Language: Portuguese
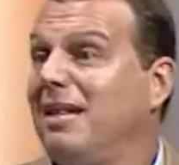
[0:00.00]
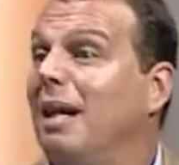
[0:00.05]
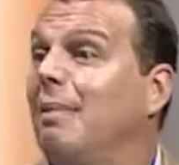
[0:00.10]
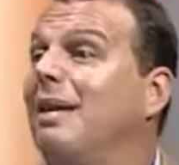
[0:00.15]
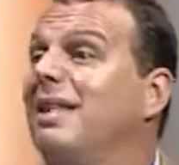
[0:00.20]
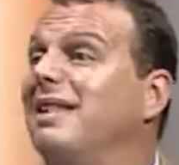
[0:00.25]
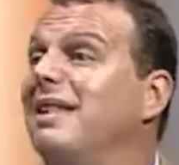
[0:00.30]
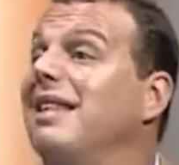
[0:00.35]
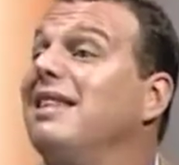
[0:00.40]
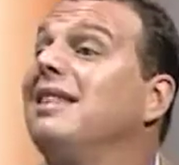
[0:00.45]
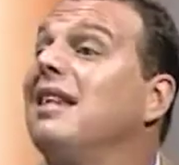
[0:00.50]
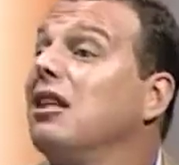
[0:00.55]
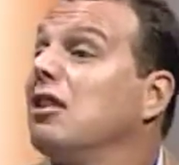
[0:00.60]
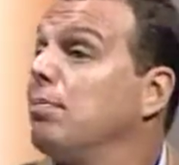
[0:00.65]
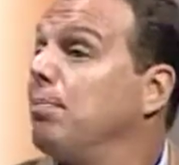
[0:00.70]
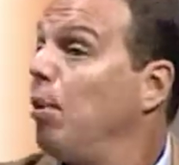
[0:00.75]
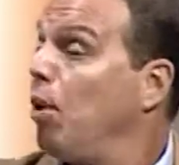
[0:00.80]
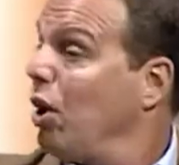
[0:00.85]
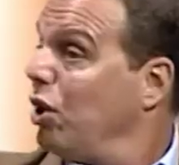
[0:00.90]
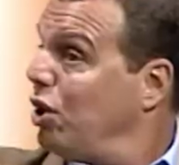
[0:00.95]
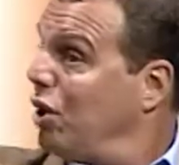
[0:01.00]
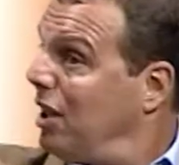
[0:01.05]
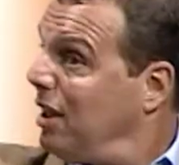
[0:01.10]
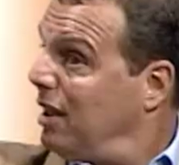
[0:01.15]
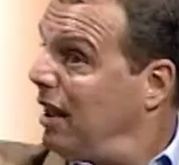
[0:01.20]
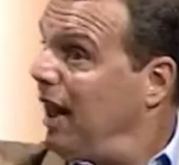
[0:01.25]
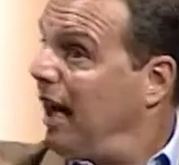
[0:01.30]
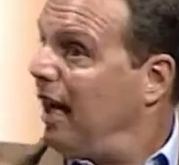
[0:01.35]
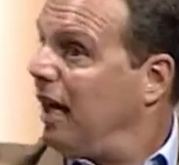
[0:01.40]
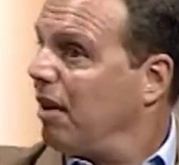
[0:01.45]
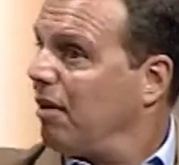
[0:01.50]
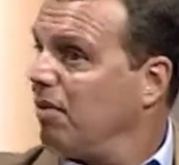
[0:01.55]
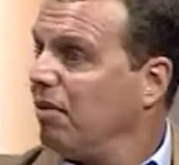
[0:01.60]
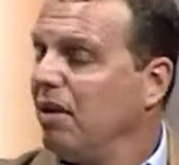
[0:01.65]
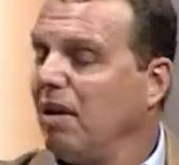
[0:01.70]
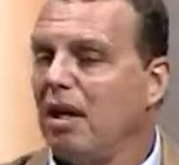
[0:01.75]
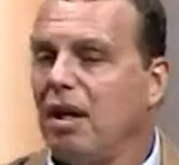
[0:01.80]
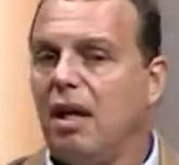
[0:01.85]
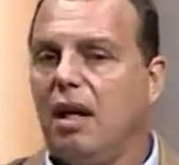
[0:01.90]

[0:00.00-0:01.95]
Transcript: de armazenagem de transporte interno.